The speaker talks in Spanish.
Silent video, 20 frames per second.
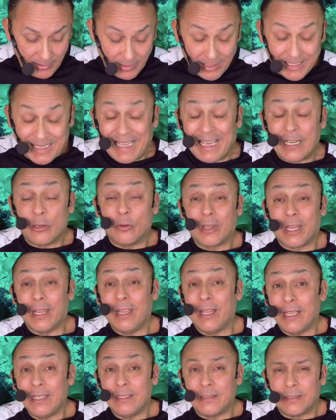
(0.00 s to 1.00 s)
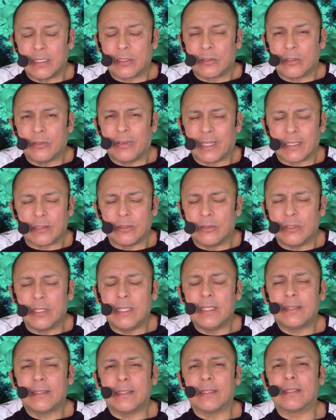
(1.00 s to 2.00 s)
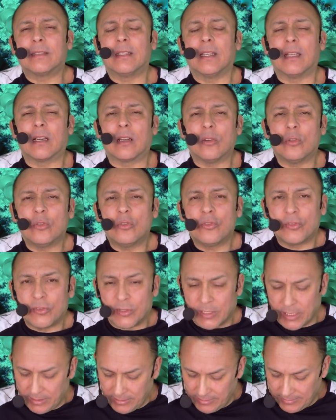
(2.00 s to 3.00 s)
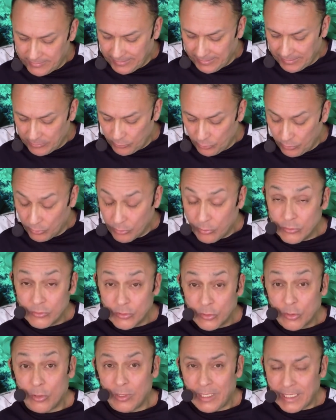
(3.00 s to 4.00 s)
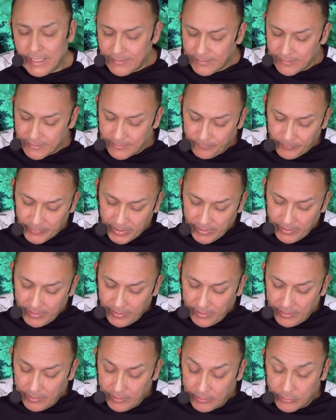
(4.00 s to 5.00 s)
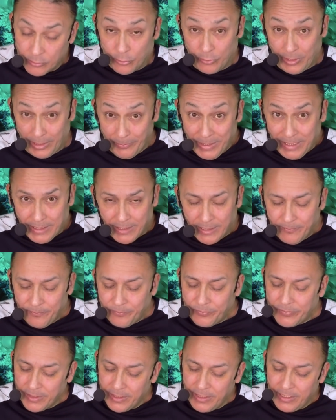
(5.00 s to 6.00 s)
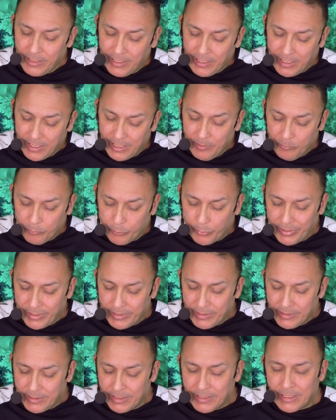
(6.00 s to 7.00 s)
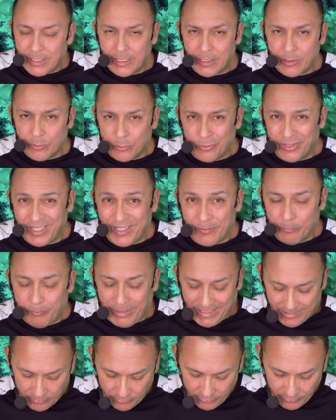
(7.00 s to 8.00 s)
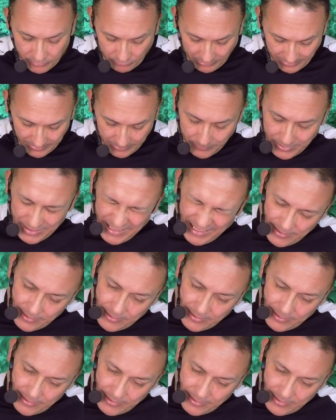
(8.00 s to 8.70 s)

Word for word: Claro que hay ciertos factores externos que quizá no controlas todavía y que pueden tener un impacto en tu actividad.